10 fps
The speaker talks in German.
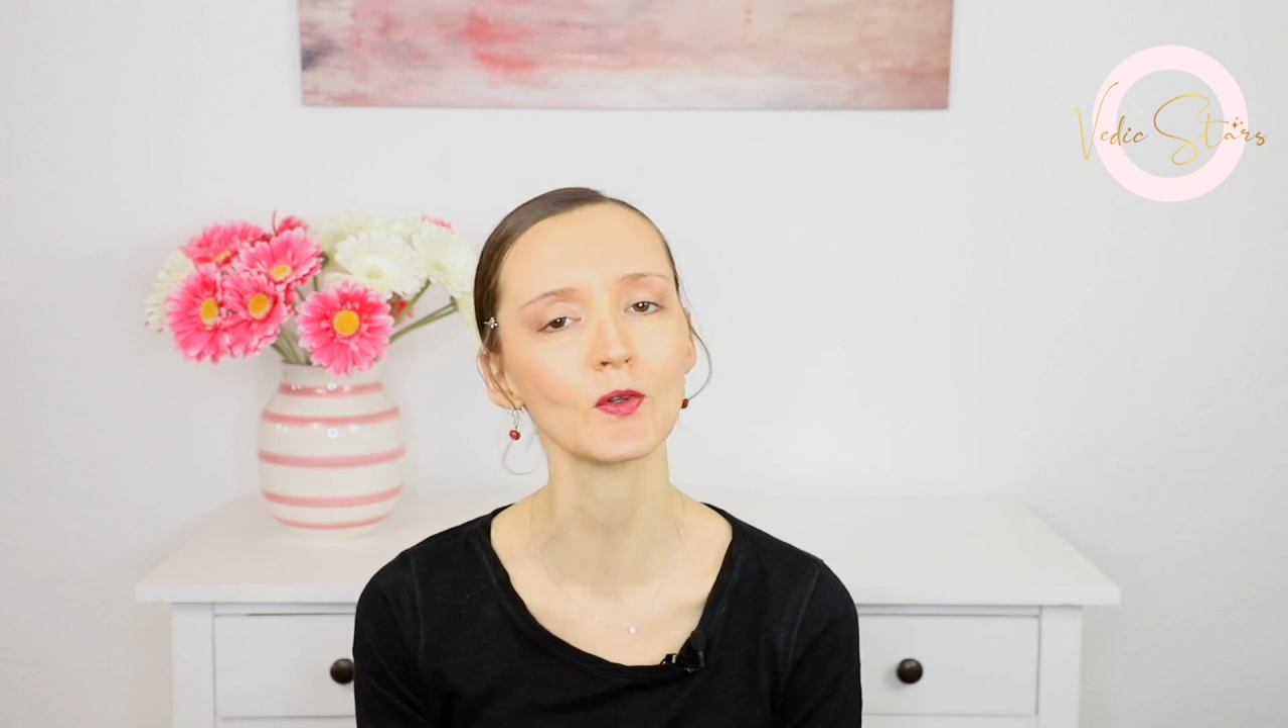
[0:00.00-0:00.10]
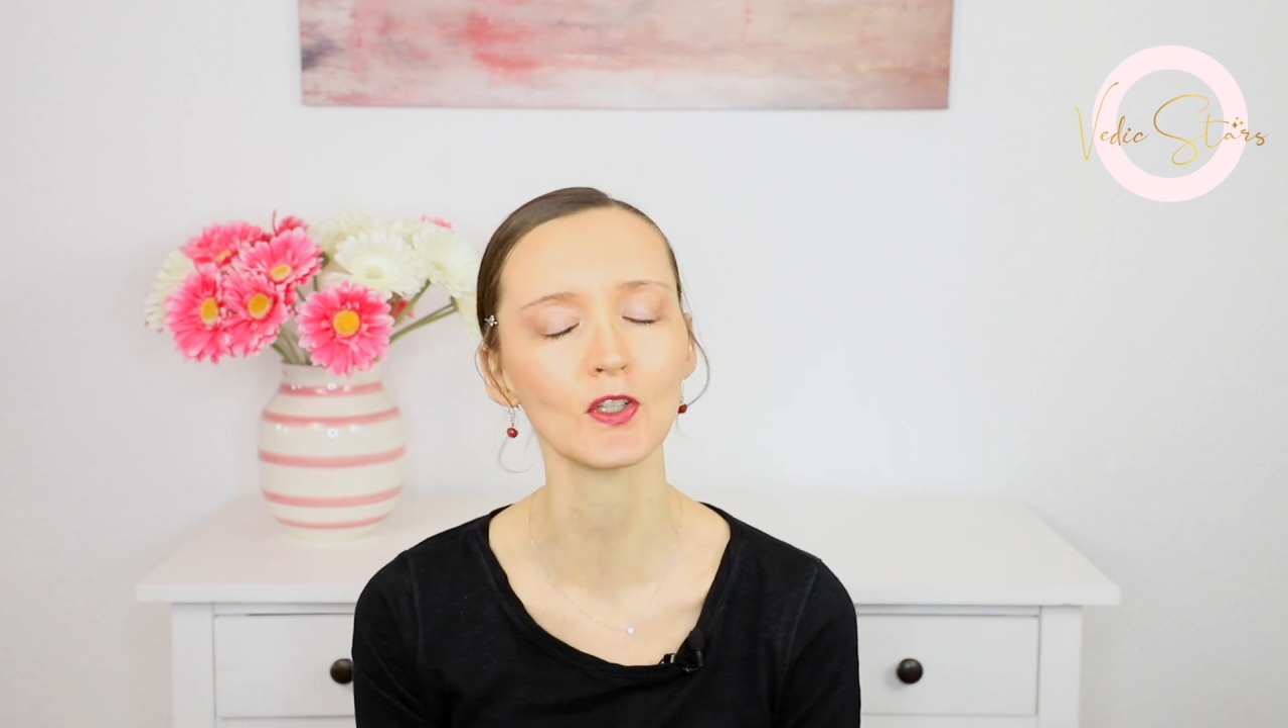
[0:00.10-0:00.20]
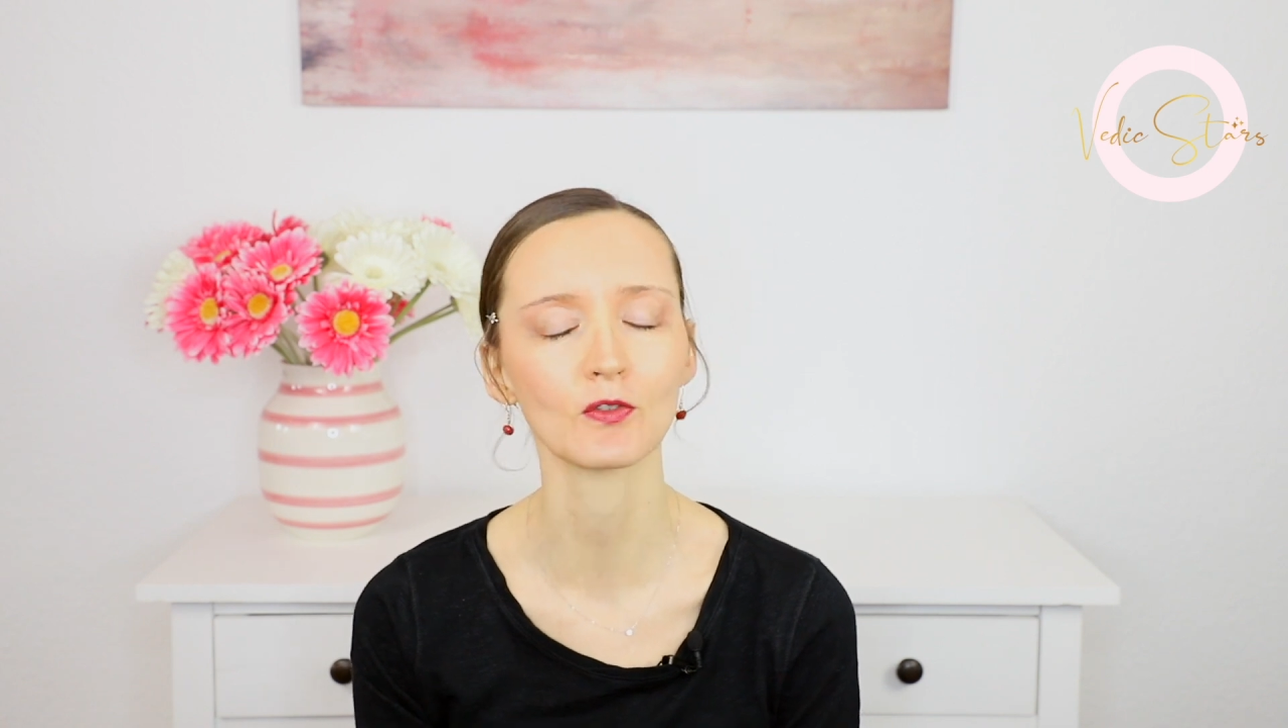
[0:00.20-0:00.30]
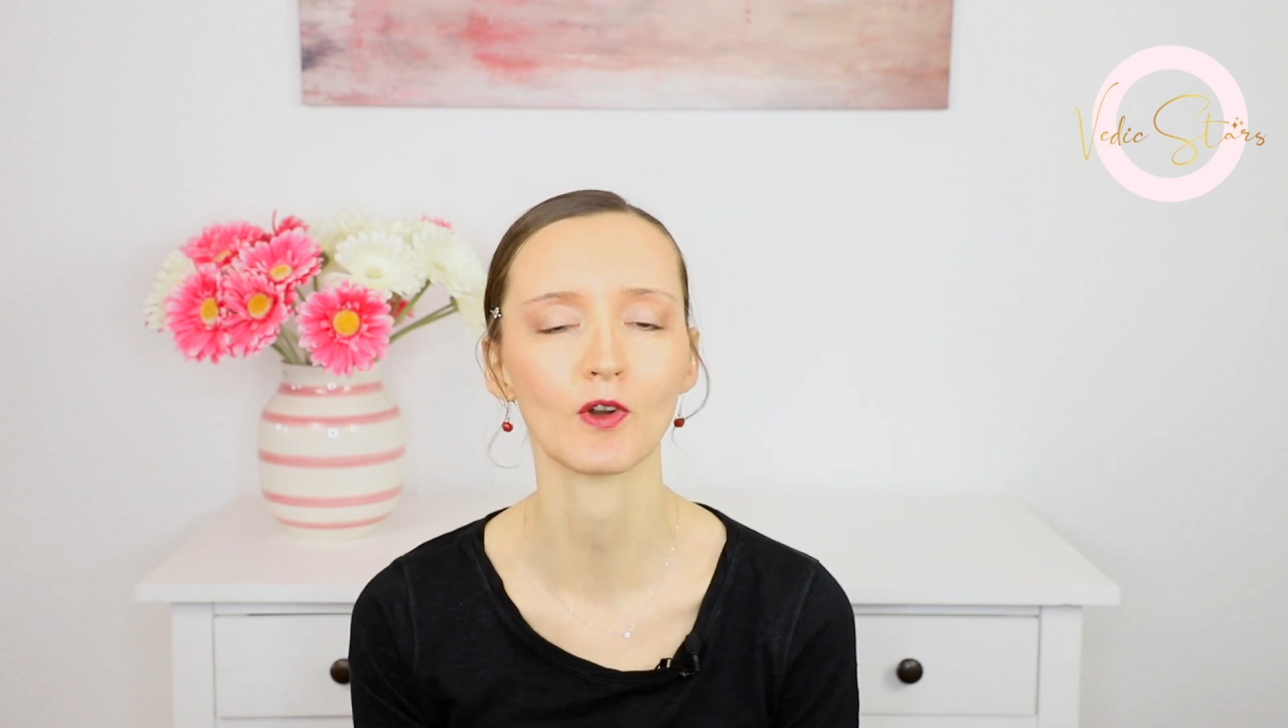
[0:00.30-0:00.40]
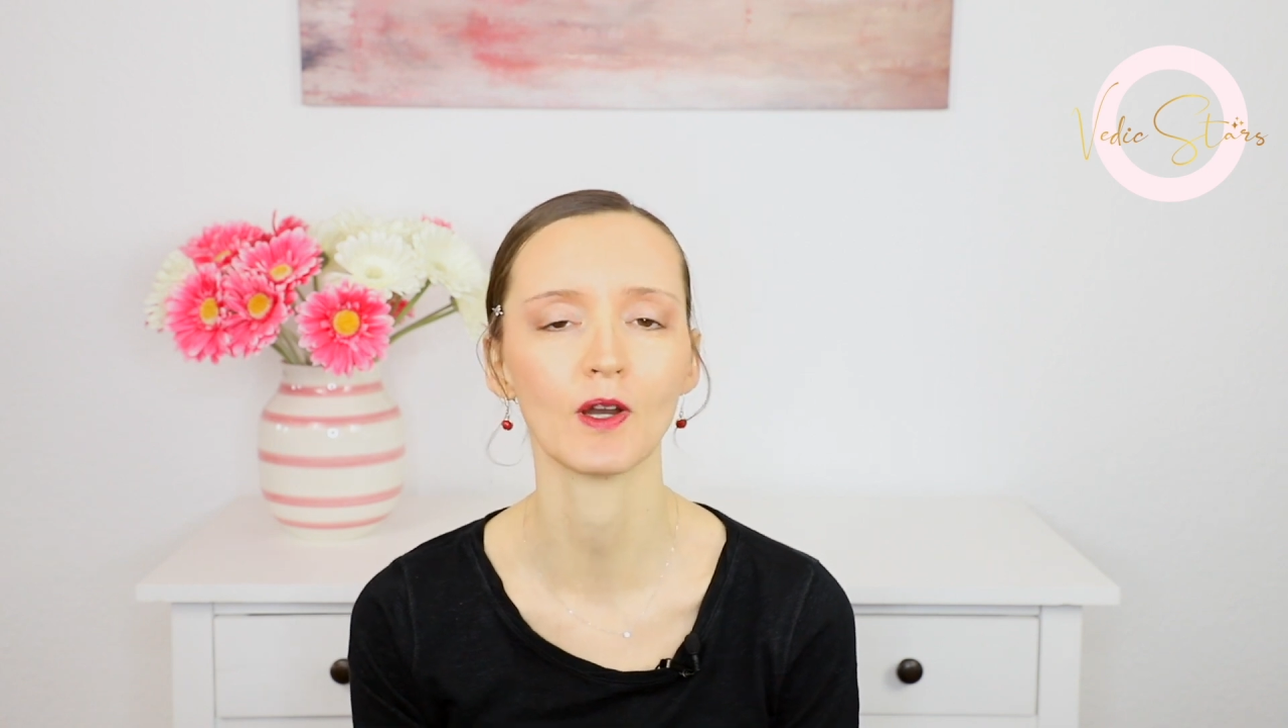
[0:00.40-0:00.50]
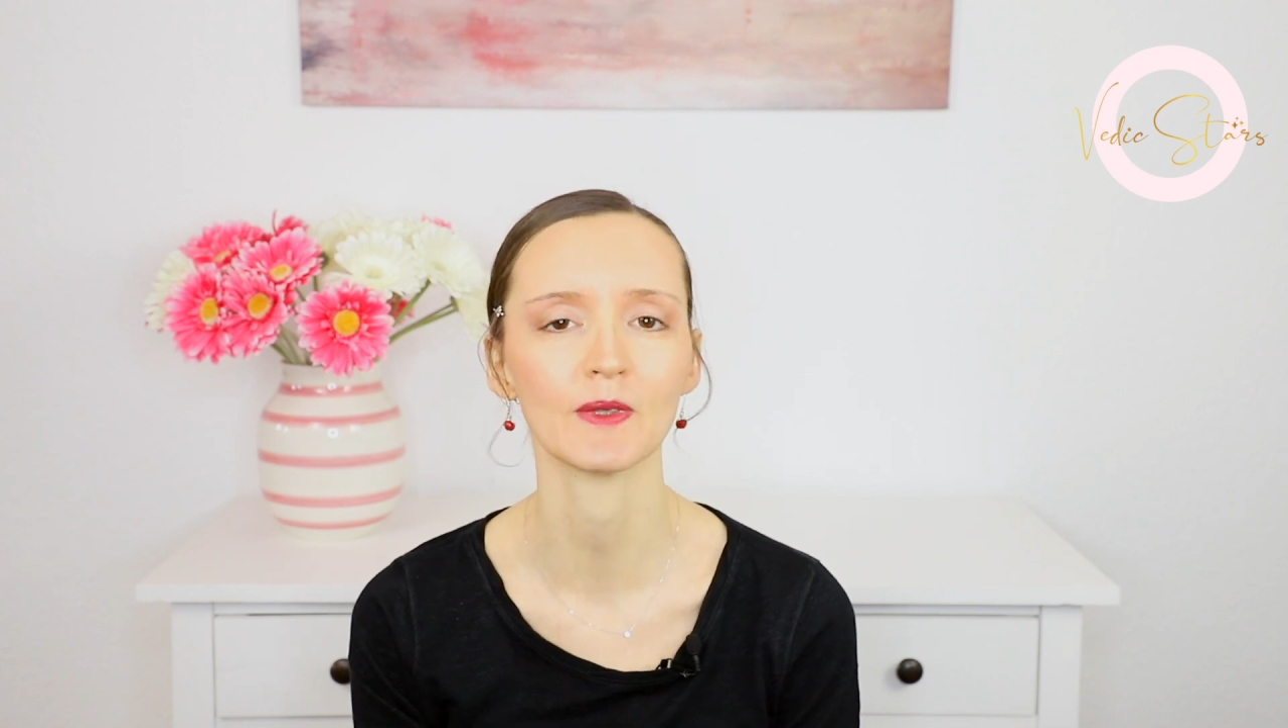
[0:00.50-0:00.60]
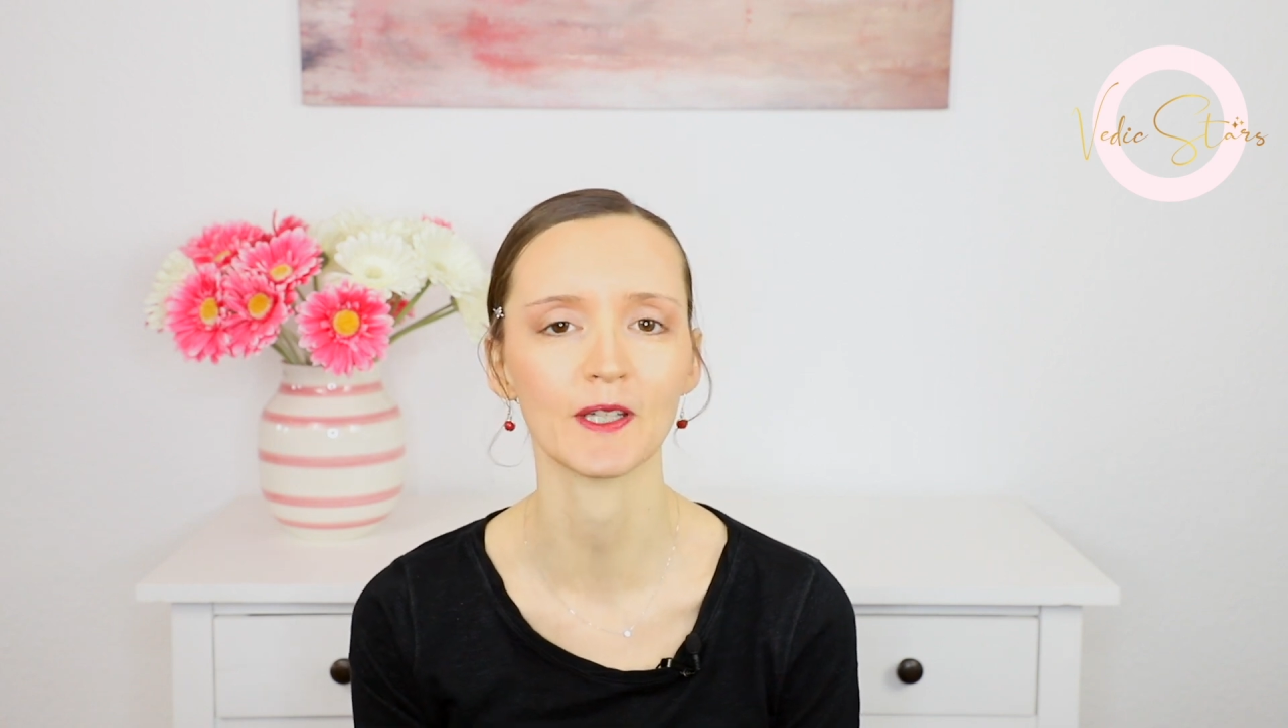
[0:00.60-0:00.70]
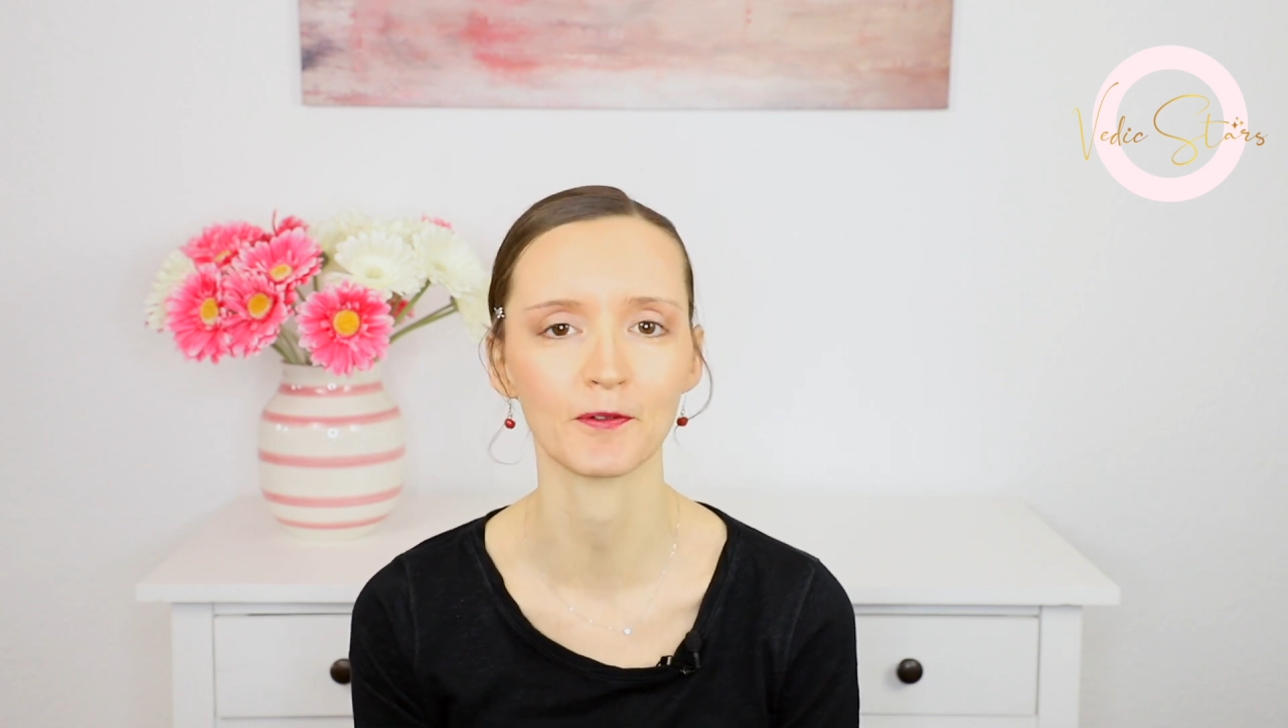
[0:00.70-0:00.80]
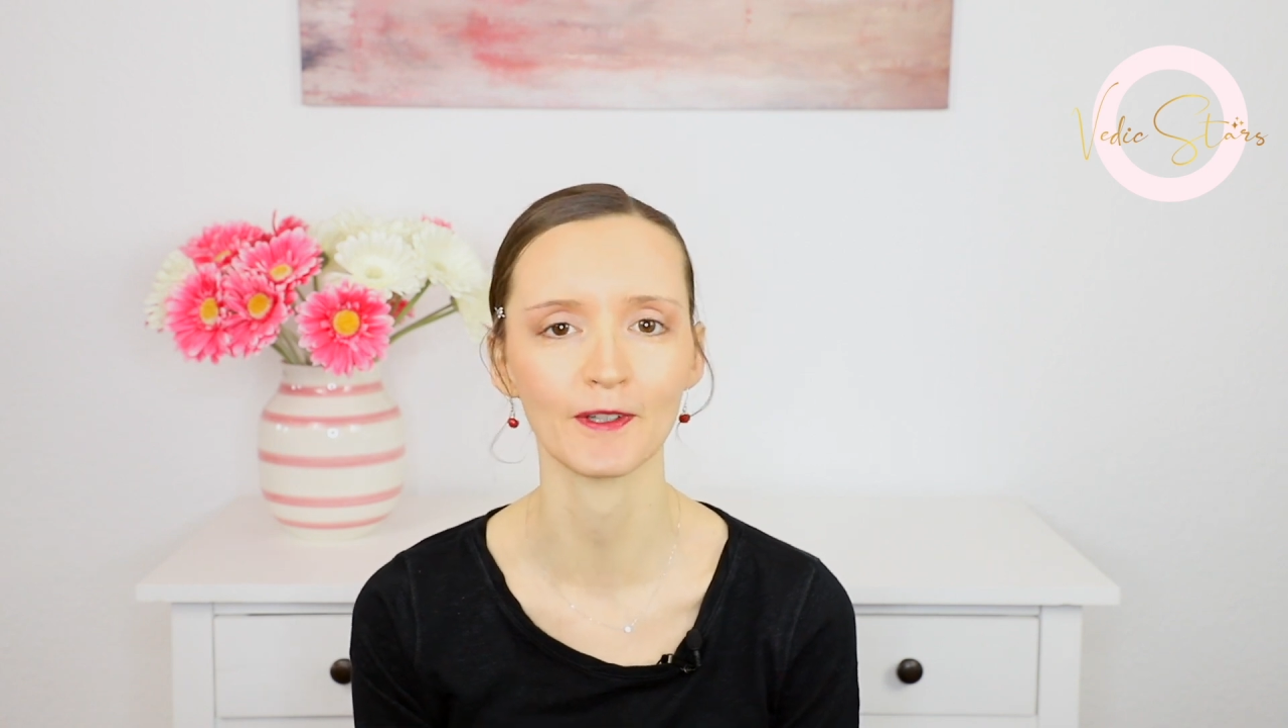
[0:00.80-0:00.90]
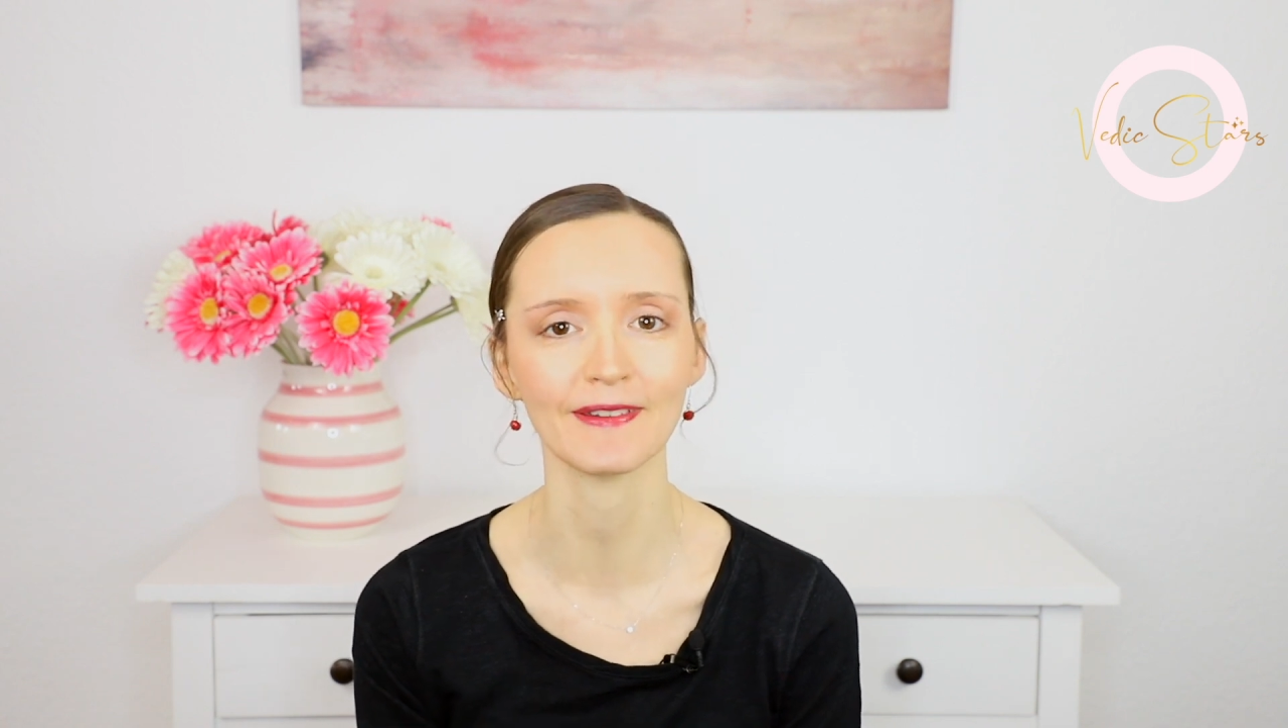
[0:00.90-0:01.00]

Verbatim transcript: und ich freue mich auf